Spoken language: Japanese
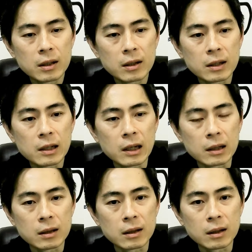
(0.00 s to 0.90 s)
に
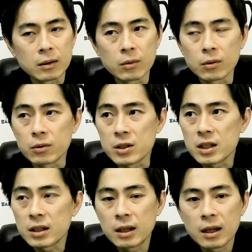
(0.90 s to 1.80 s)
なってこう
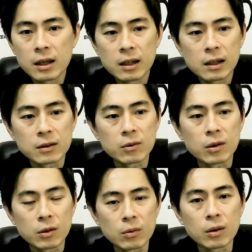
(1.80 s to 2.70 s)
実刑になるの
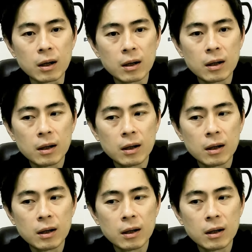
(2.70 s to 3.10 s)
かどうか、